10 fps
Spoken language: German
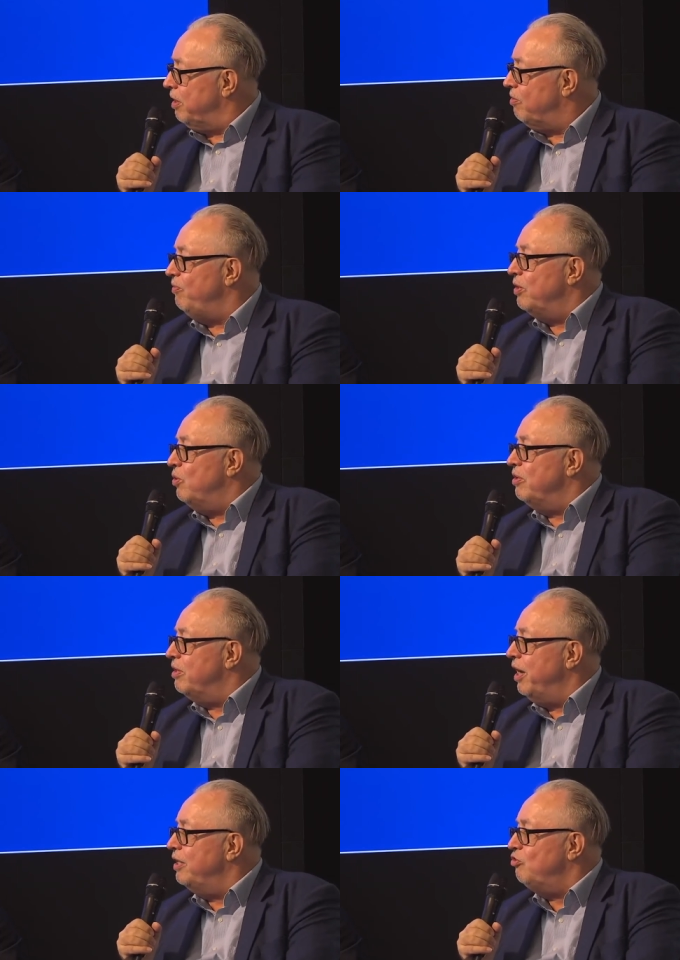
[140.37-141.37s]
Also wir
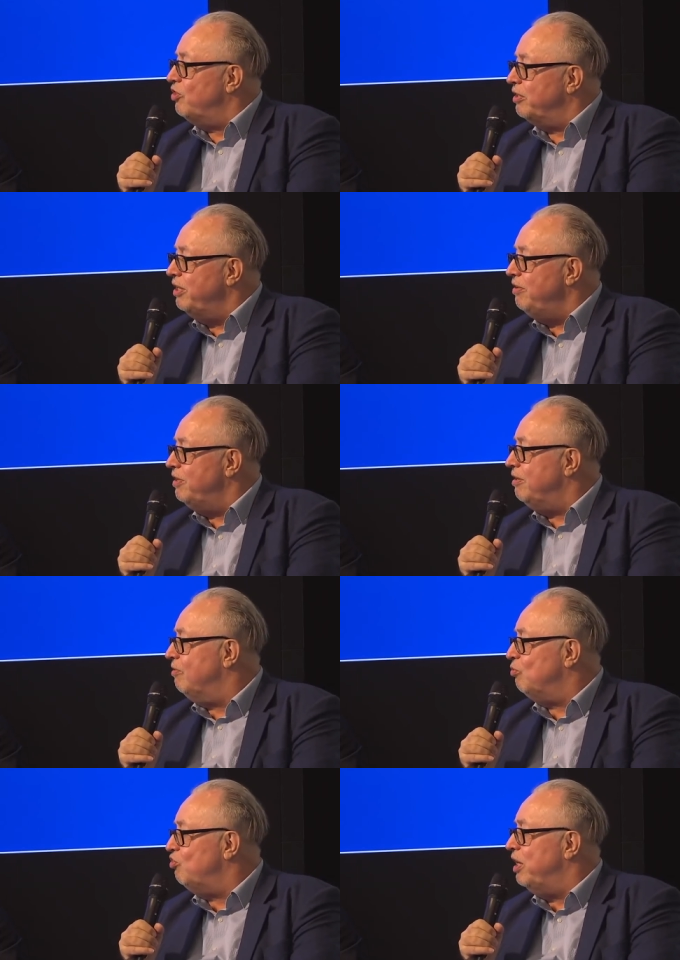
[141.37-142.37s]
können keine Statistiken
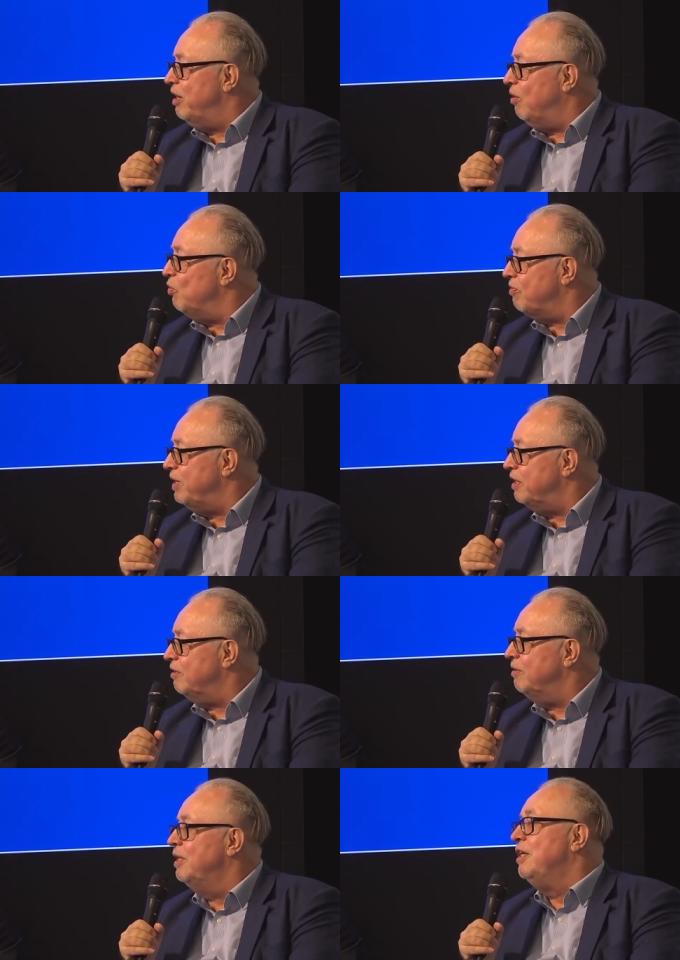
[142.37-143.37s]
so schnell
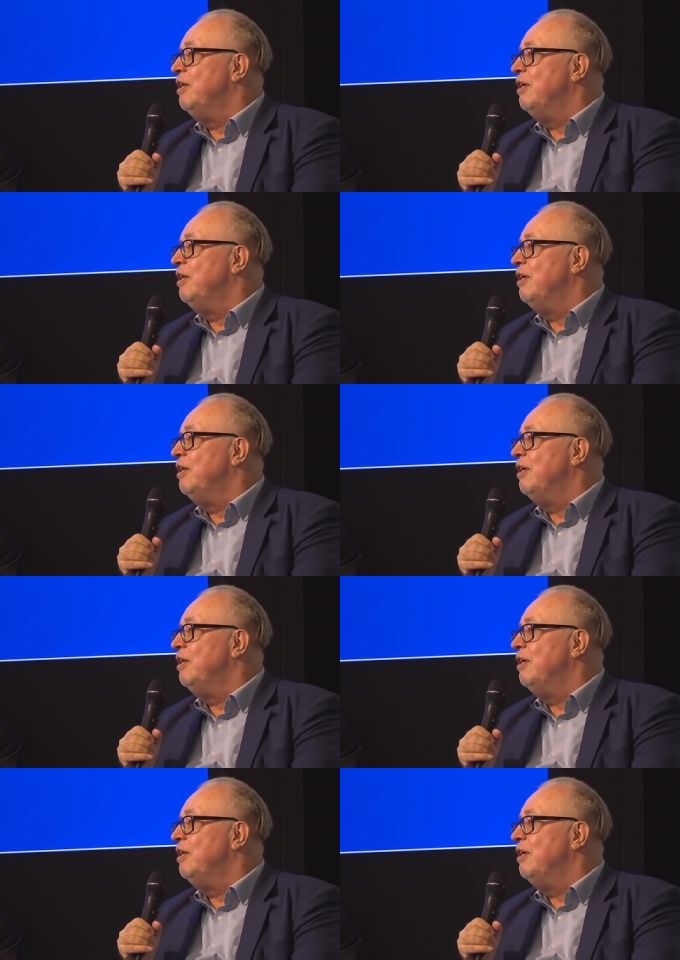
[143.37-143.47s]
auswerten,